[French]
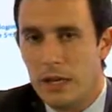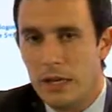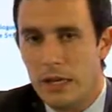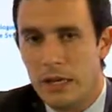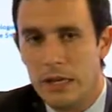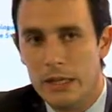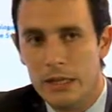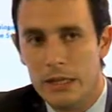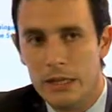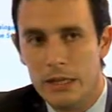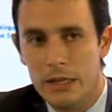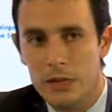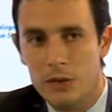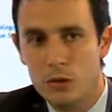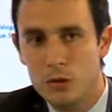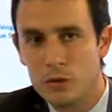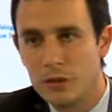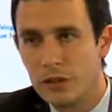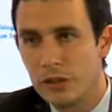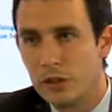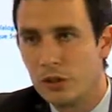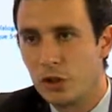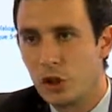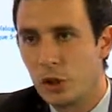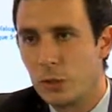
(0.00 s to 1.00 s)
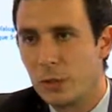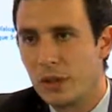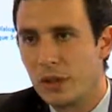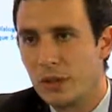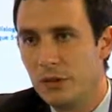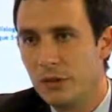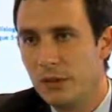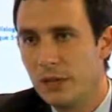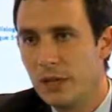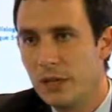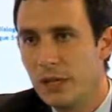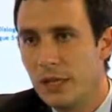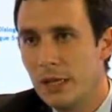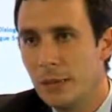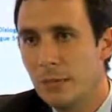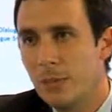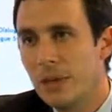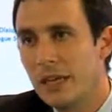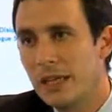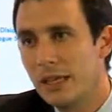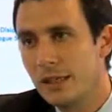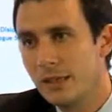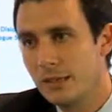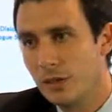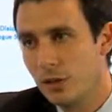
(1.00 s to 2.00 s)
Et le secteur privé est
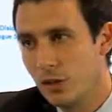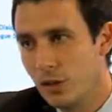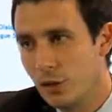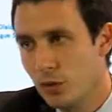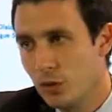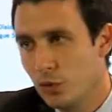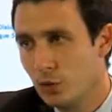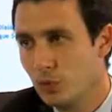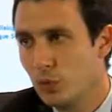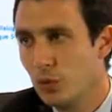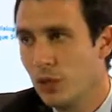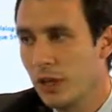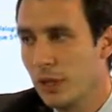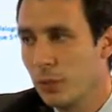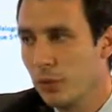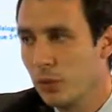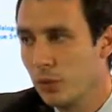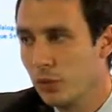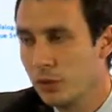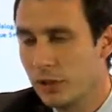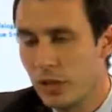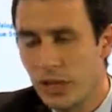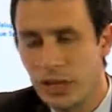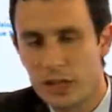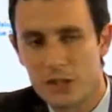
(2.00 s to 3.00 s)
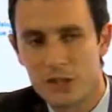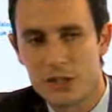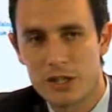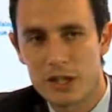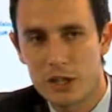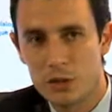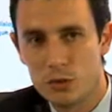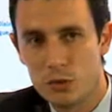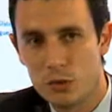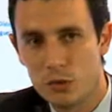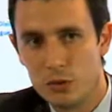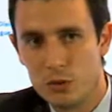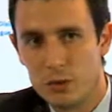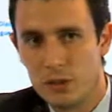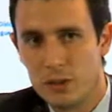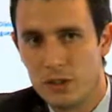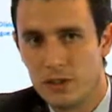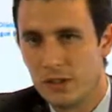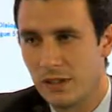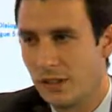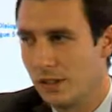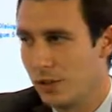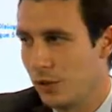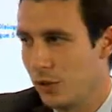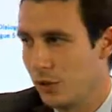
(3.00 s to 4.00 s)
présent pour répondre à chacune de
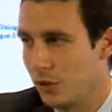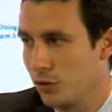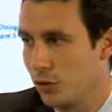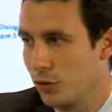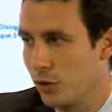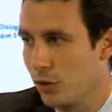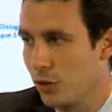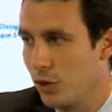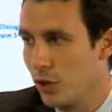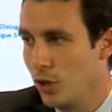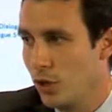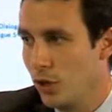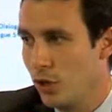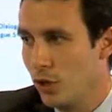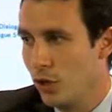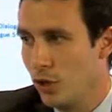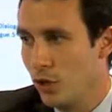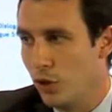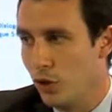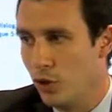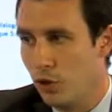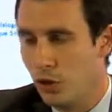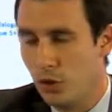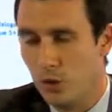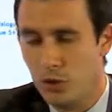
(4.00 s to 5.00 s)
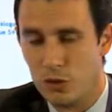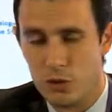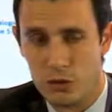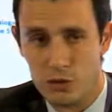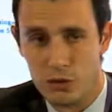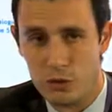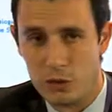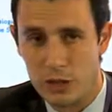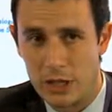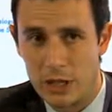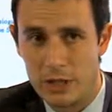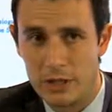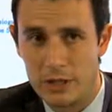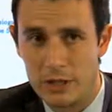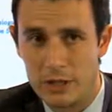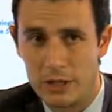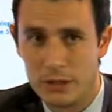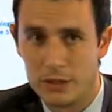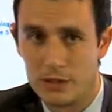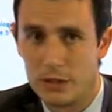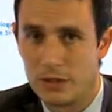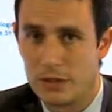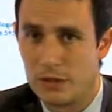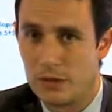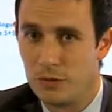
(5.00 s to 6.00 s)
ces attentes. Euh, je travaille
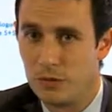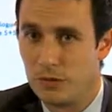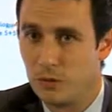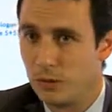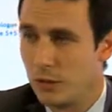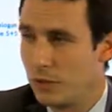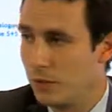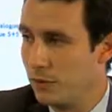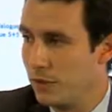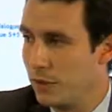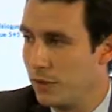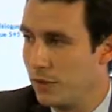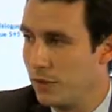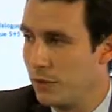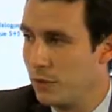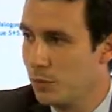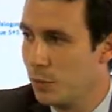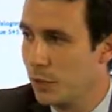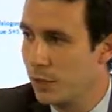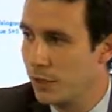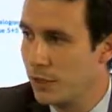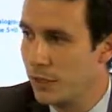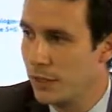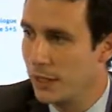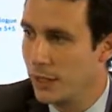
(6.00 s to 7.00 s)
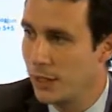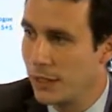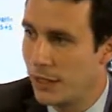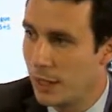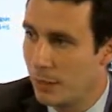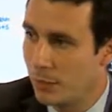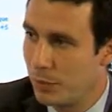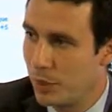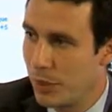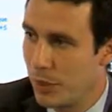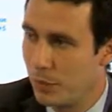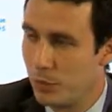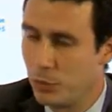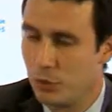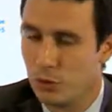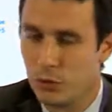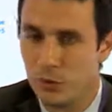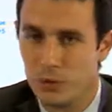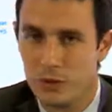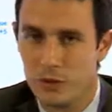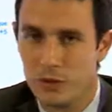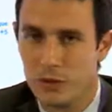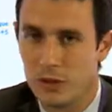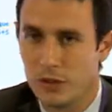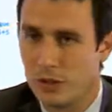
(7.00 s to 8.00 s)
dans un fonds d'investissement qui est capable de
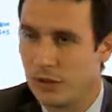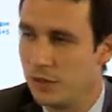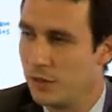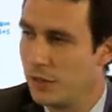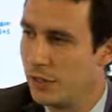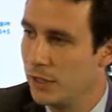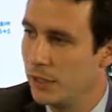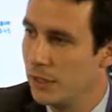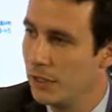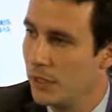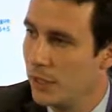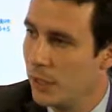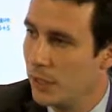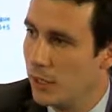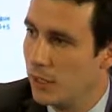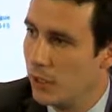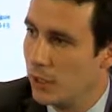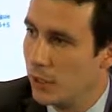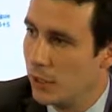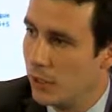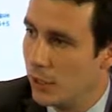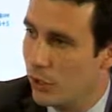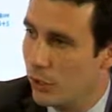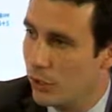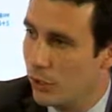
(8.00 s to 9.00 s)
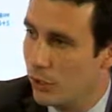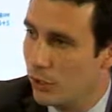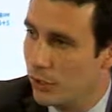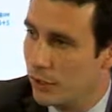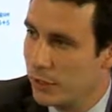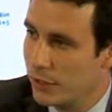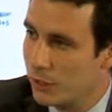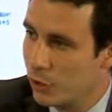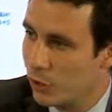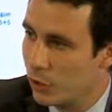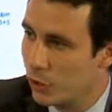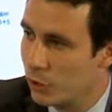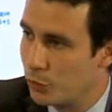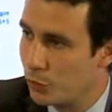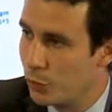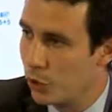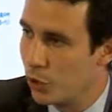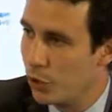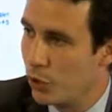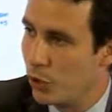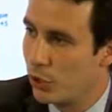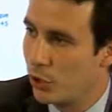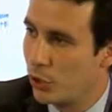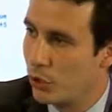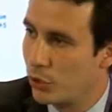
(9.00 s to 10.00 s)
financer des
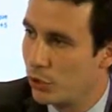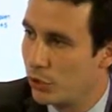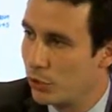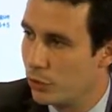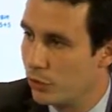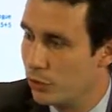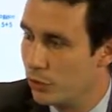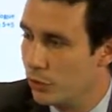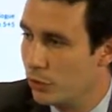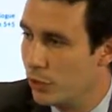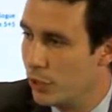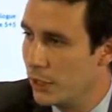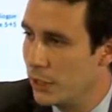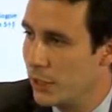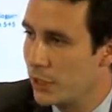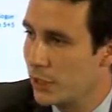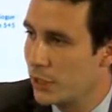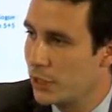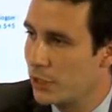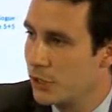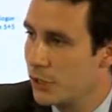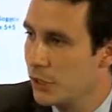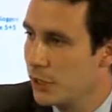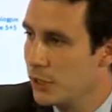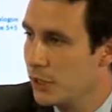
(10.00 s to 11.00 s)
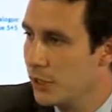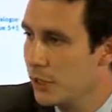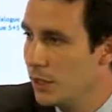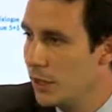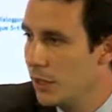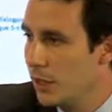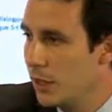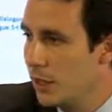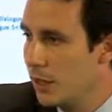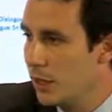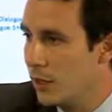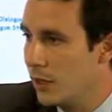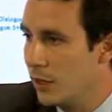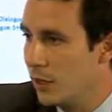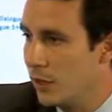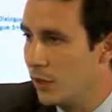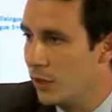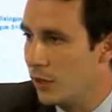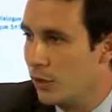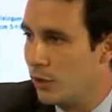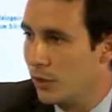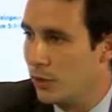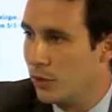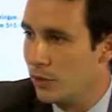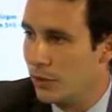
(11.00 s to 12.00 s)
transports, de l'énergie,
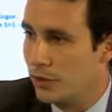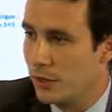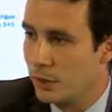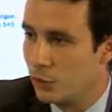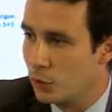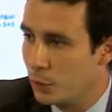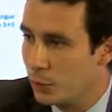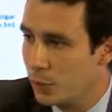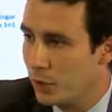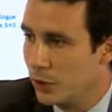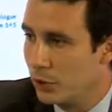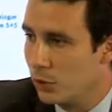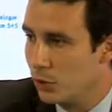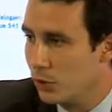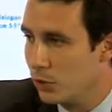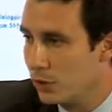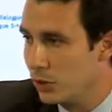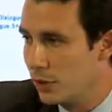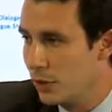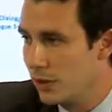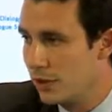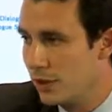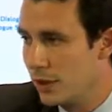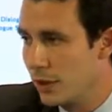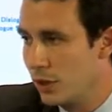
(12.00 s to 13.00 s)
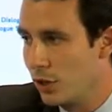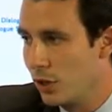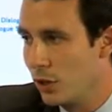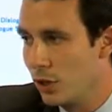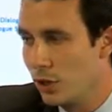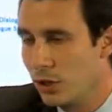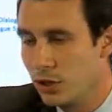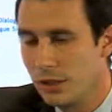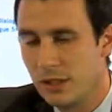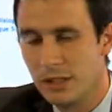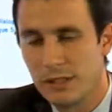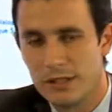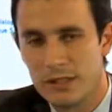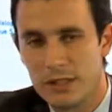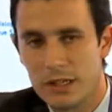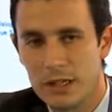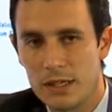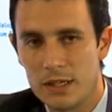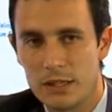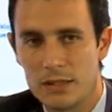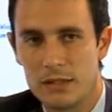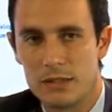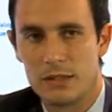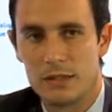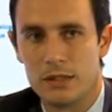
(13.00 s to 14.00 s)
des hôpitaux, des écoles, des
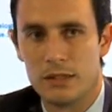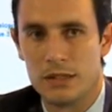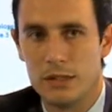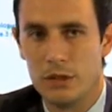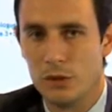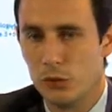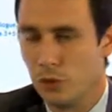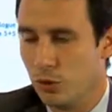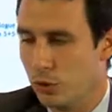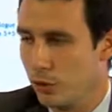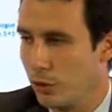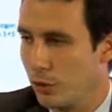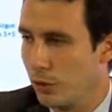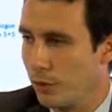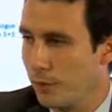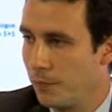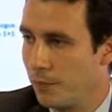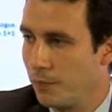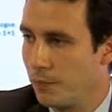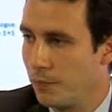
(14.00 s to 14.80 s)
stades et autres.